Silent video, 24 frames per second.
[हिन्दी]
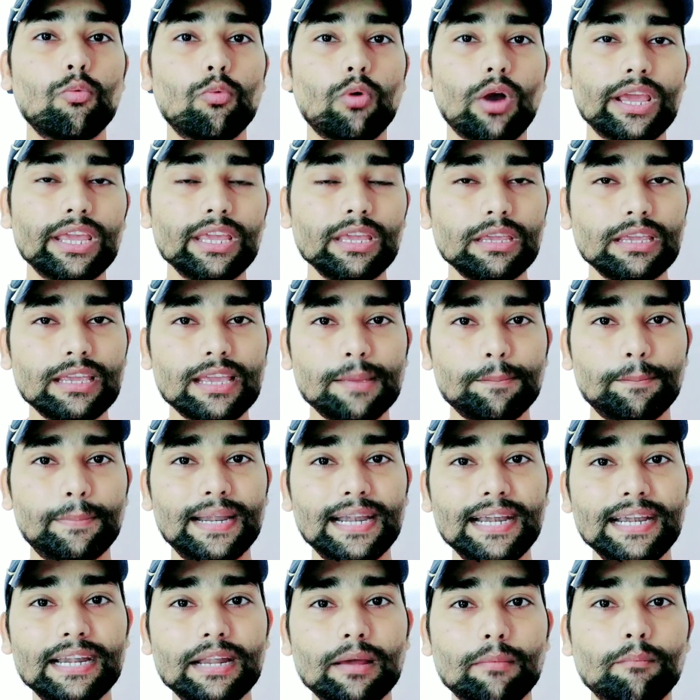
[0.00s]
वही ये
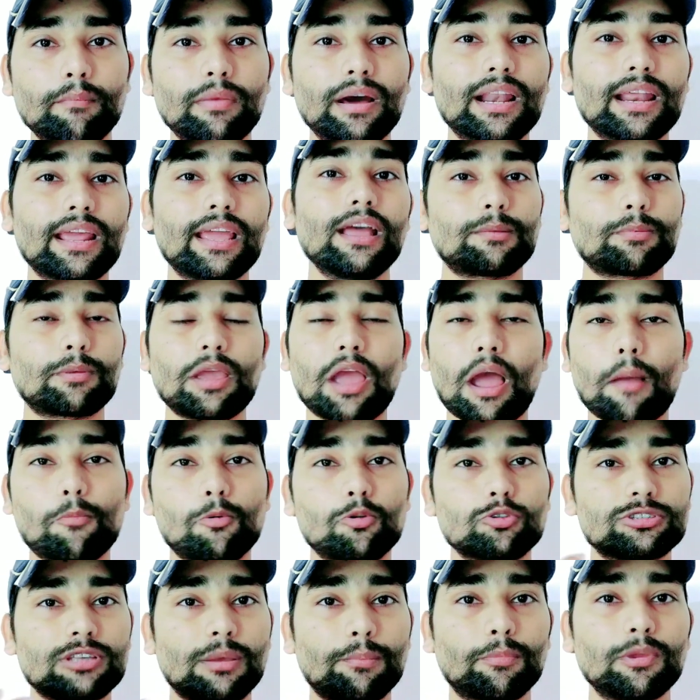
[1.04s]
बिल्ड नंबर है कि
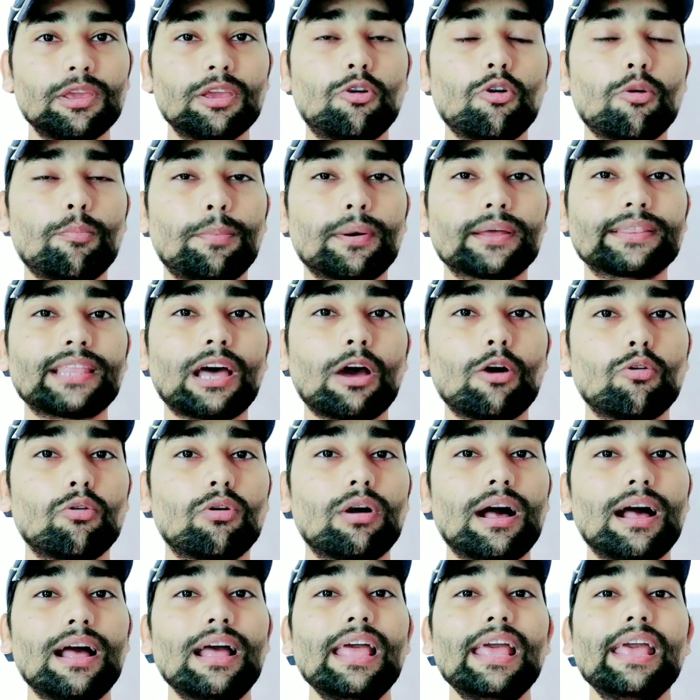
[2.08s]
आपको सभी को पता
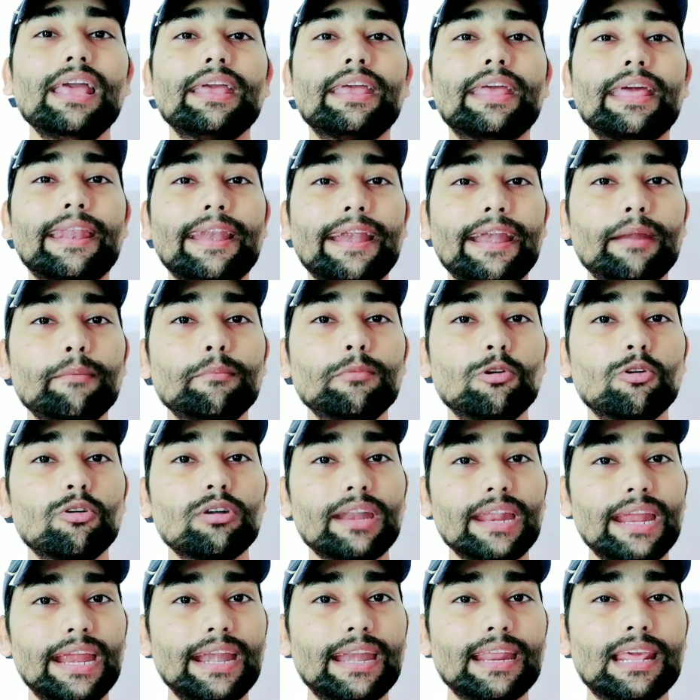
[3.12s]
होगा कि रेडमी
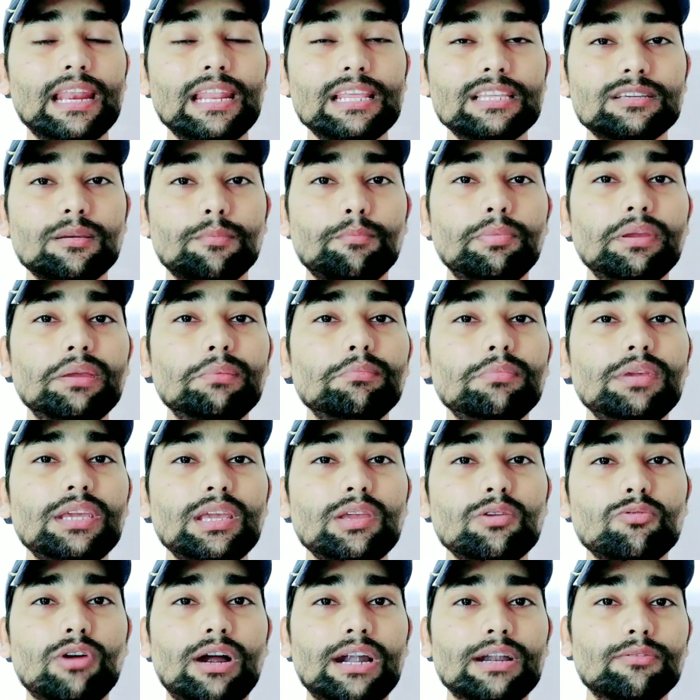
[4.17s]
नोट एट के लिए जब भी
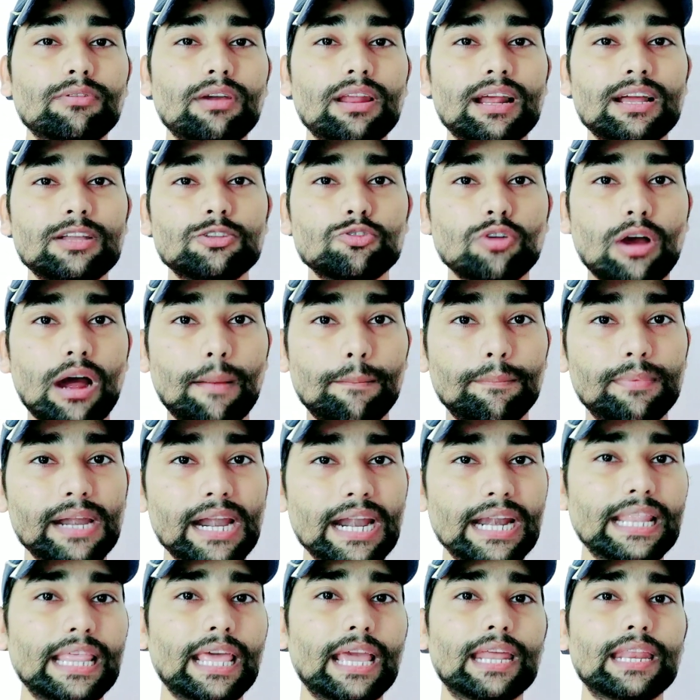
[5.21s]
मी वाई ट्वेल्व का जो
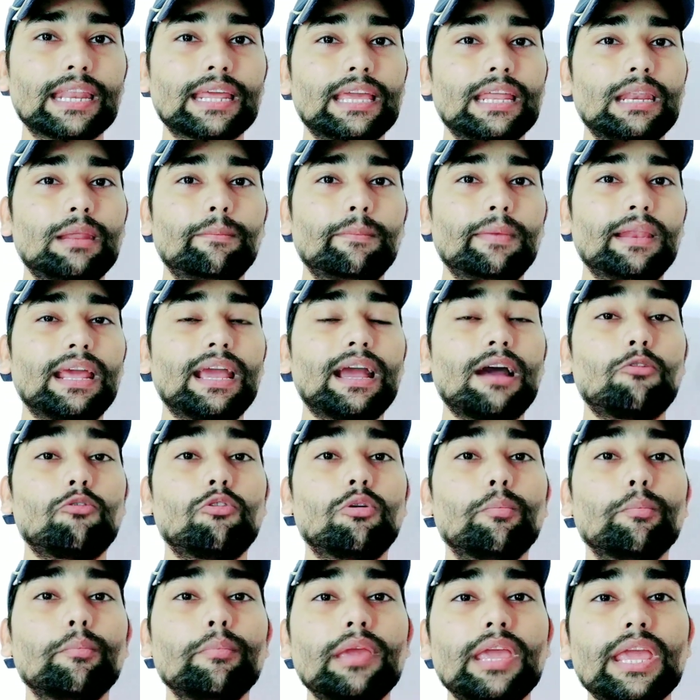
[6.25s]
अपडेट देखने के लिए मिलेगा
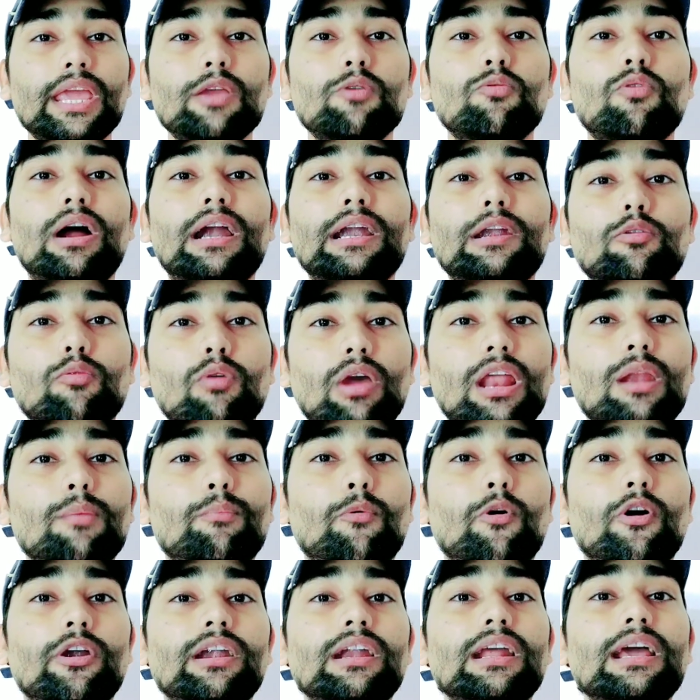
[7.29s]
वो मी वाई ट्वेल्व
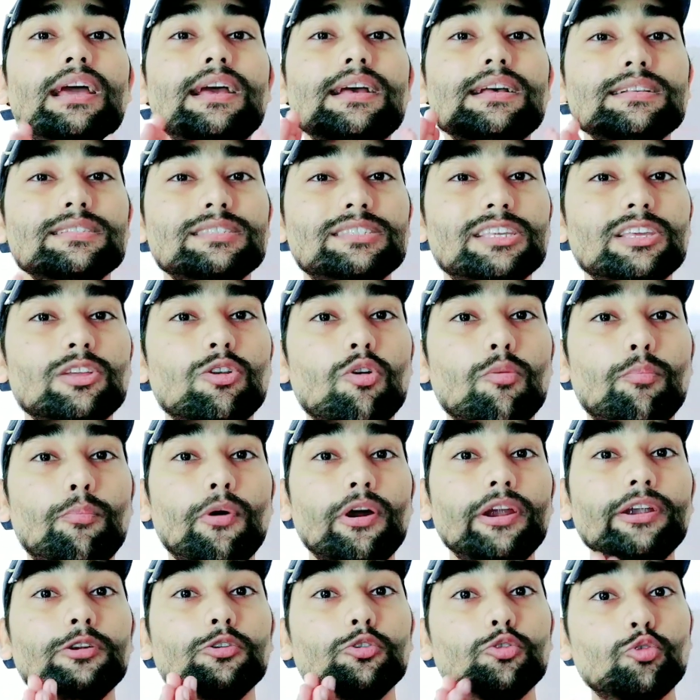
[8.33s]
पॉइंट
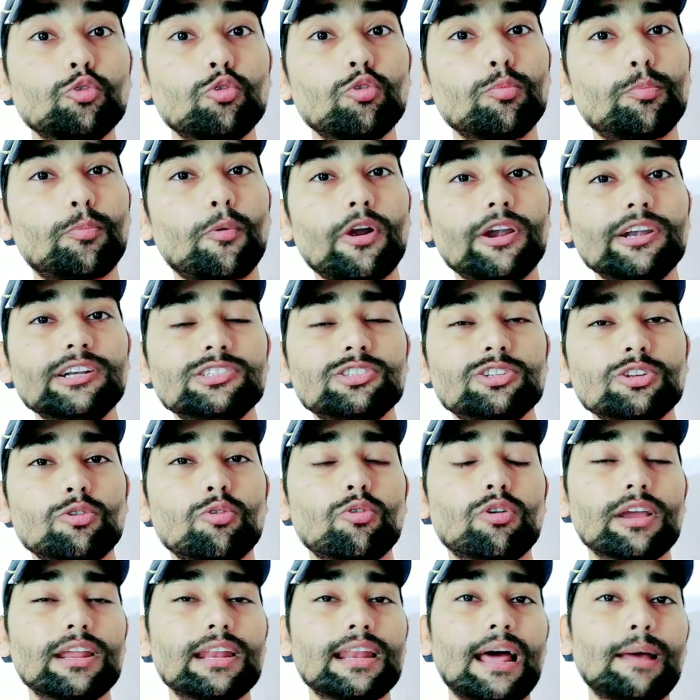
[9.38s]

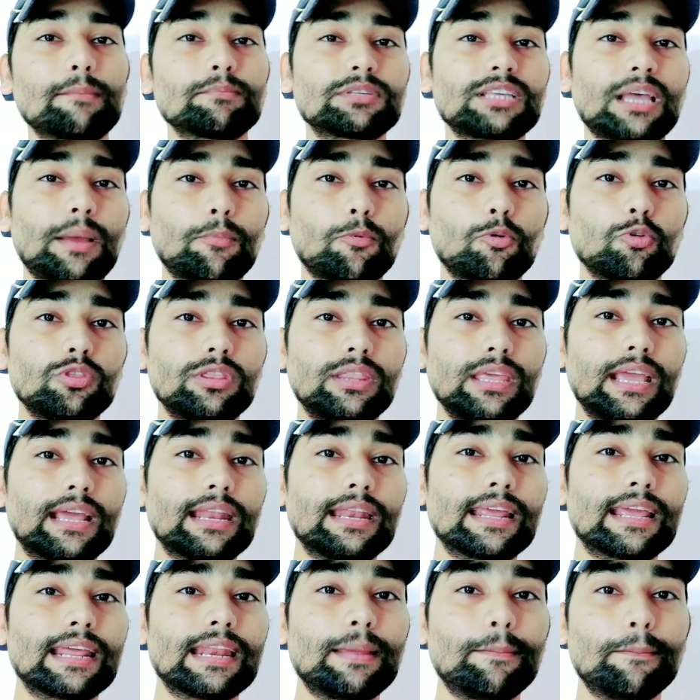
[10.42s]
0.2.0 के नाम से आपको
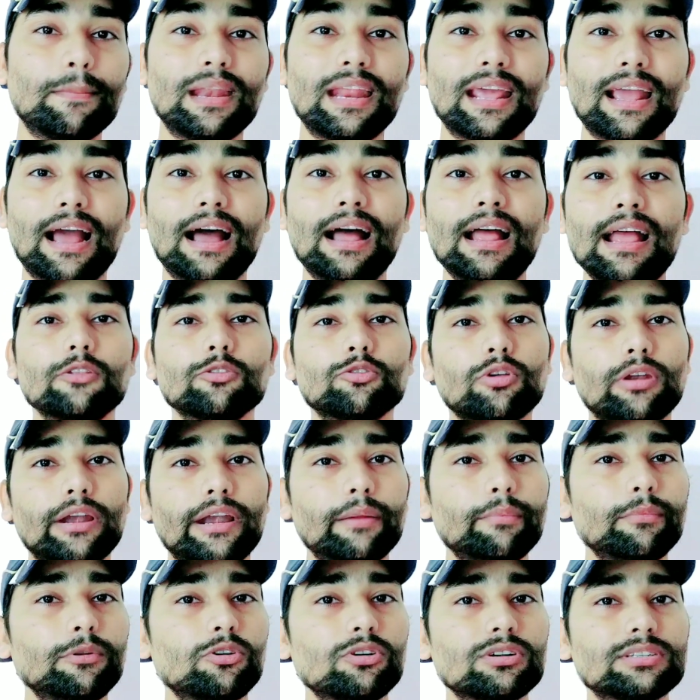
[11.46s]
देखने के लिए मिलेगा तो
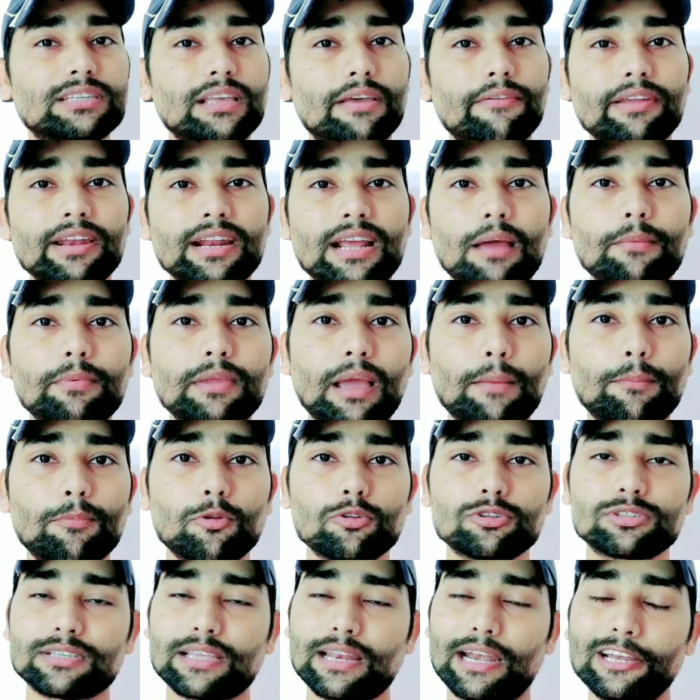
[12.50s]
Redmi Note 7 का भी आप
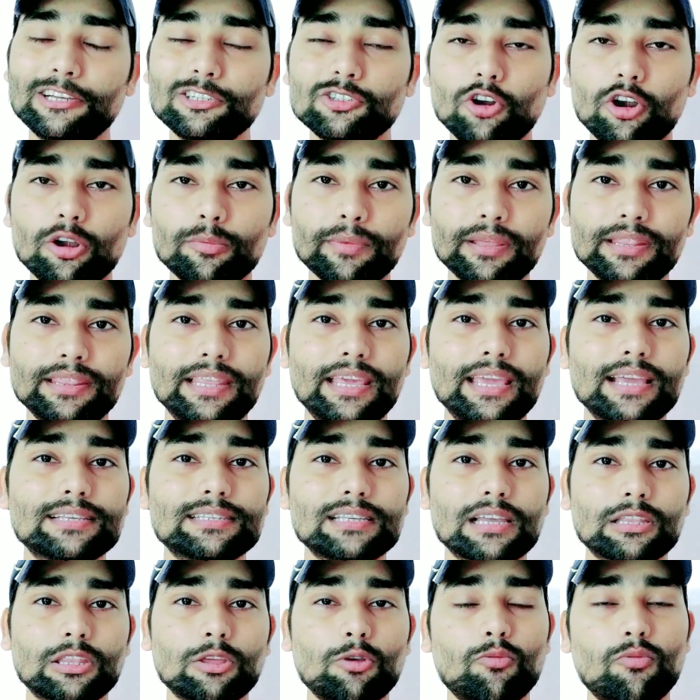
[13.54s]
लोग स्क्रीनशॉट में देख
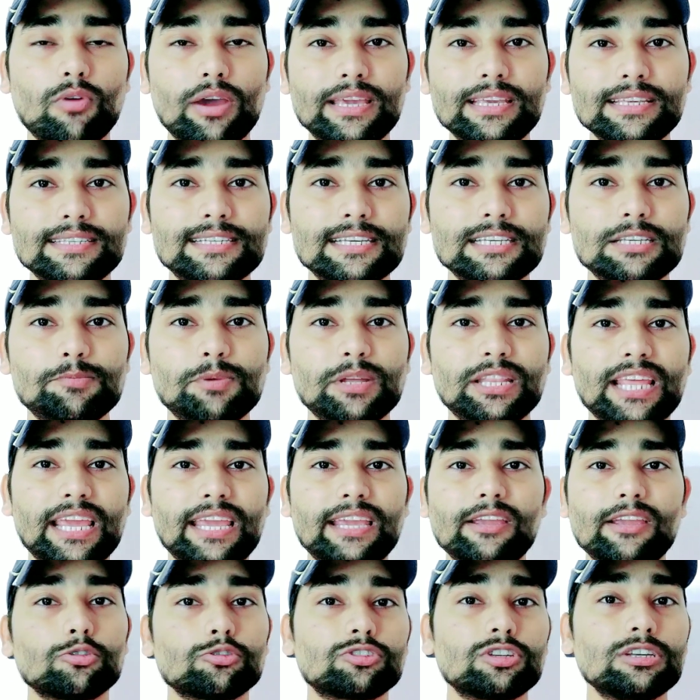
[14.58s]
सकते हो वही चीज़
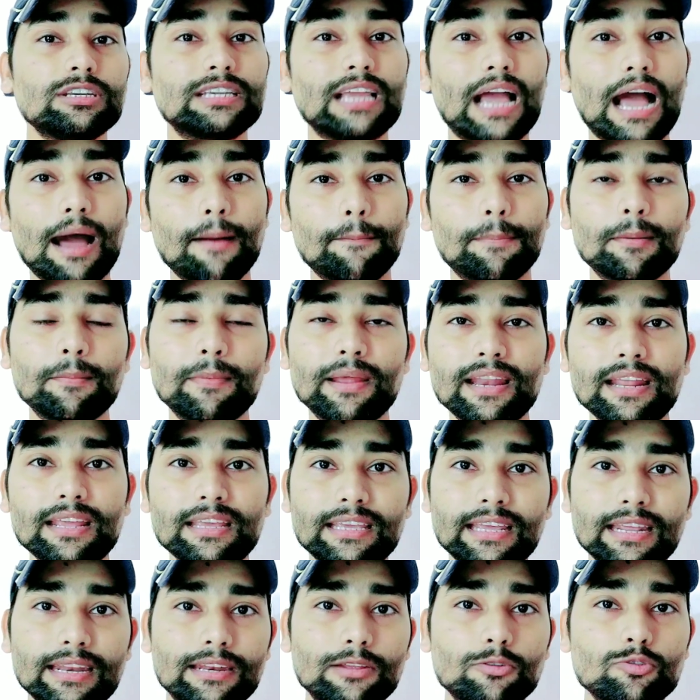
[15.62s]
बताई गई है तो यहाँ पर मैंने
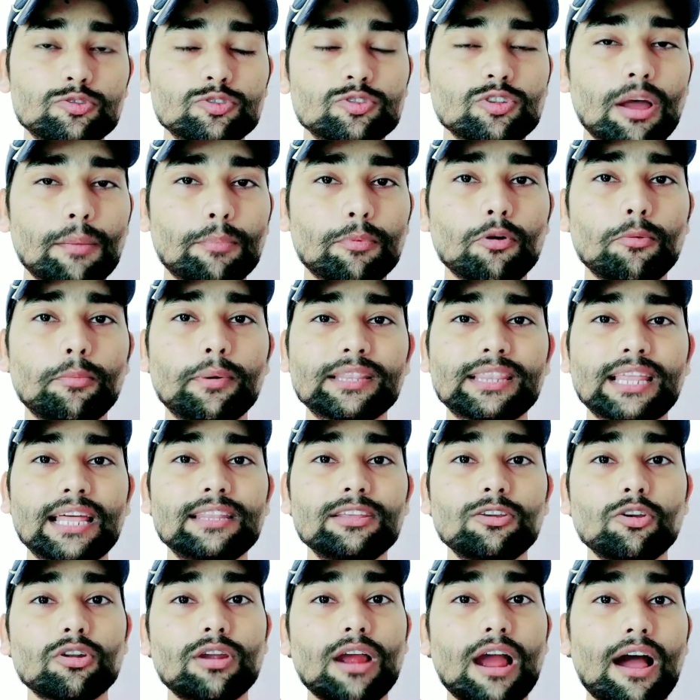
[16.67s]
ये न्यूज़ तो आपको बता
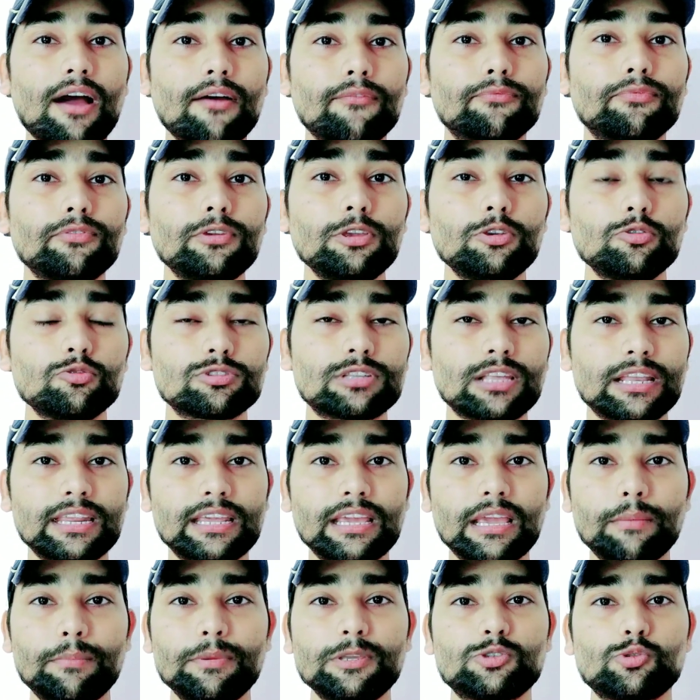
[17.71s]
दी और काफ़ी यूज़र
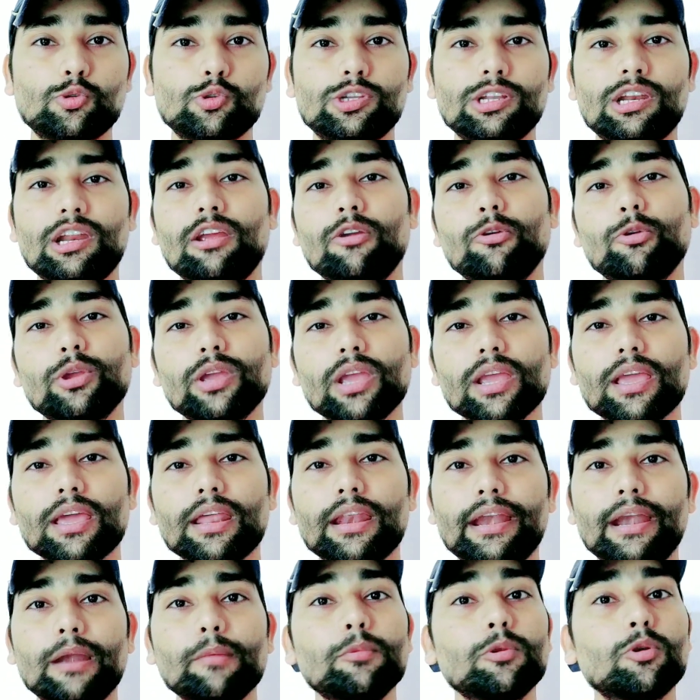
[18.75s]
ये भी सोच रहे होंगे
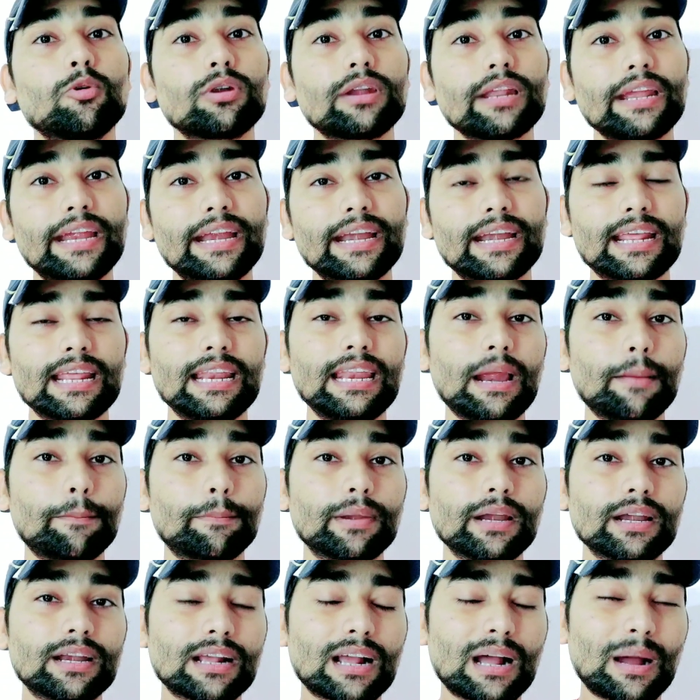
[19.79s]
कि Redmi Note 8 के लिए
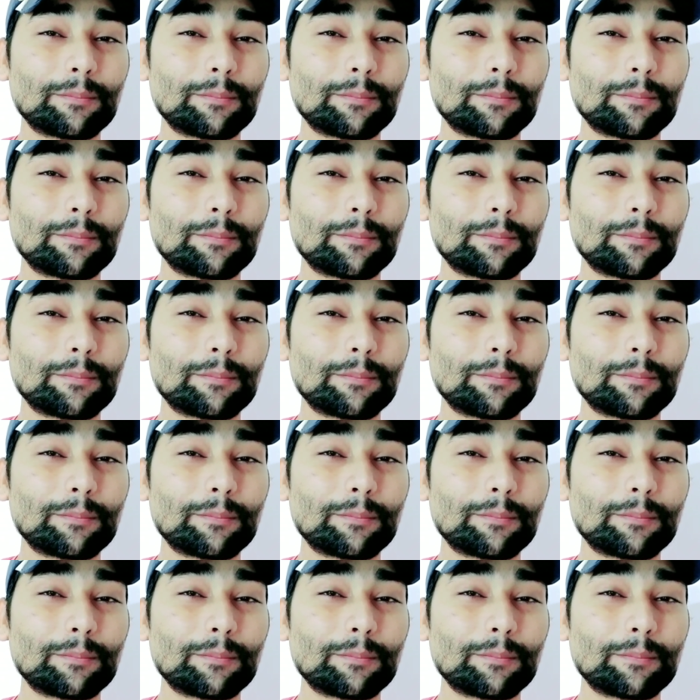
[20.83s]
अपडेट